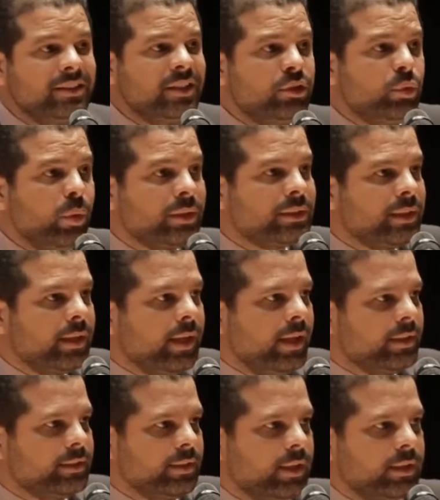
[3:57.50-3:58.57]
Existem duas
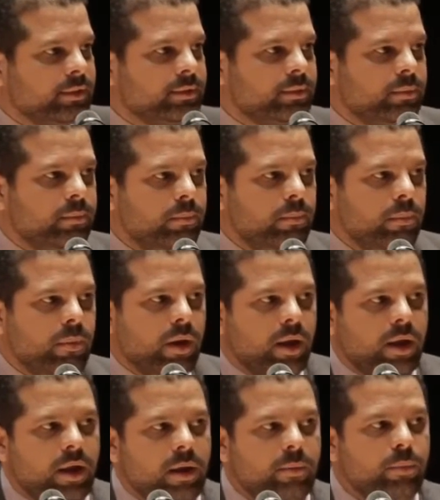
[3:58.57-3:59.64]
críticas
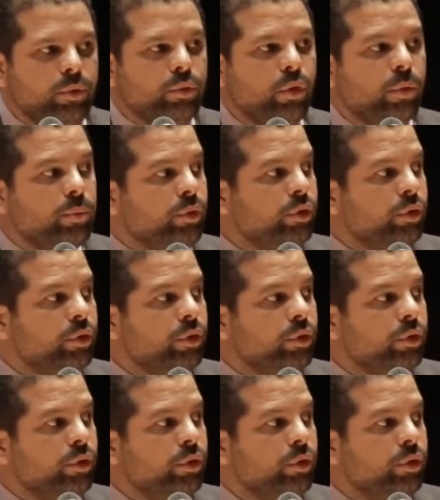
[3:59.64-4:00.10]
é, muito